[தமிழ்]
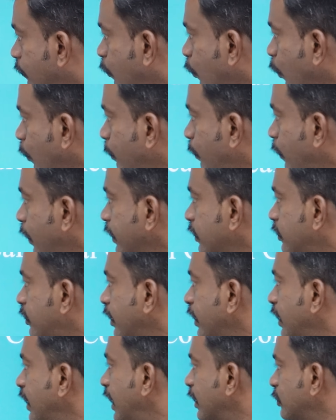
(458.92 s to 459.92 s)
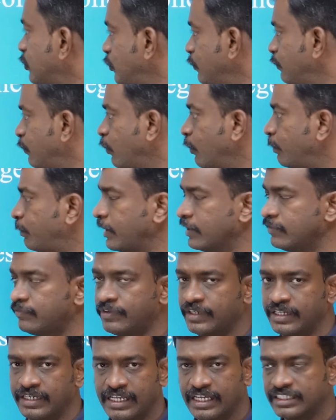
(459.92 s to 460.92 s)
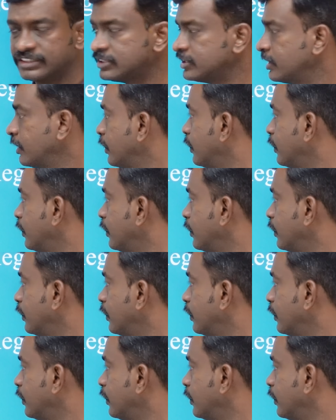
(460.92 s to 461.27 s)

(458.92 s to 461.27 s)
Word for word: ஃபோர் பாயிண்ட் த்ரீ லேக்ஸ் டு ஃபோர் பாயிண்ட் ஃபைவ் லேக்ஸ்